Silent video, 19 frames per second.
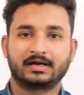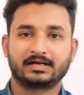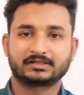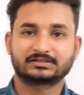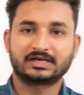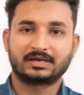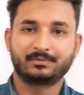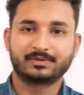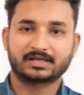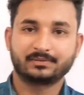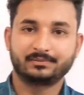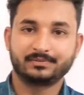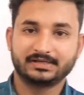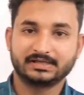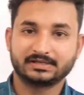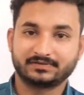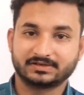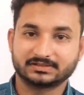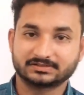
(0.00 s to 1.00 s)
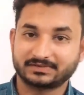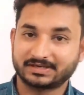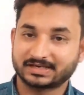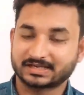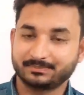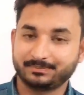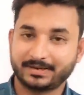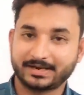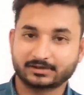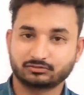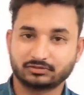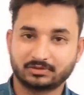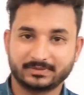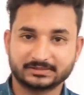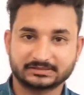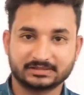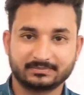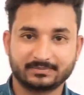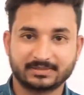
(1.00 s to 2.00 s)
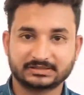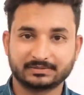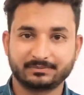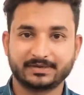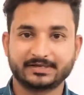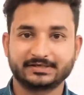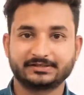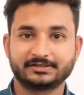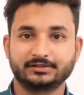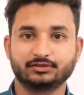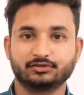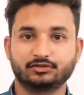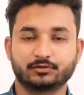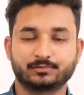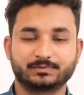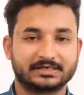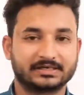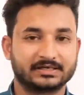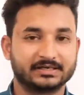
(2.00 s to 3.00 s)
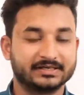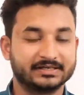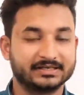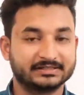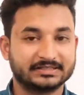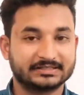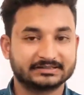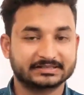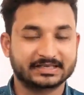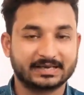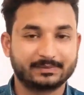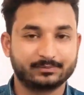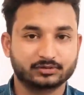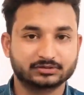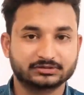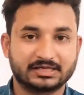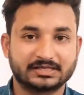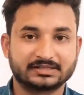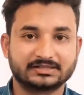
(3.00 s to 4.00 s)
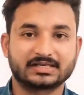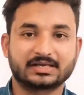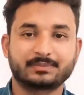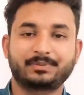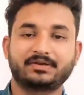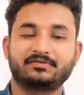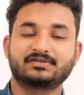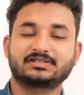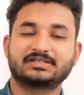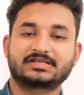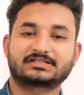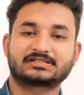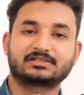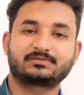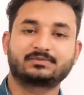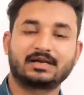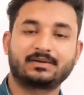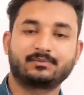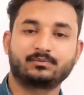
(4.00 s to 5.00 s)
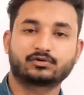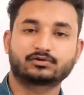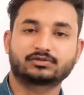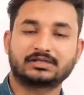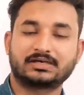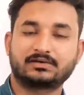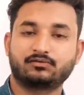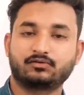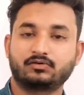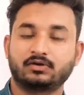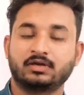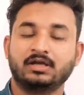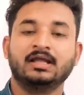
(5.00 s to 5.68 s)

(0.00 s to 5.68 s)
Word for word: असल डियर वन वेलकम बैक टू एम एस एंड मैथमेटिशियन यूट्यूब चैनल डियर जैसे कि आप लोग जानते हैं कि प्रीवियस लेक्चर में हम लोग जो है ना वो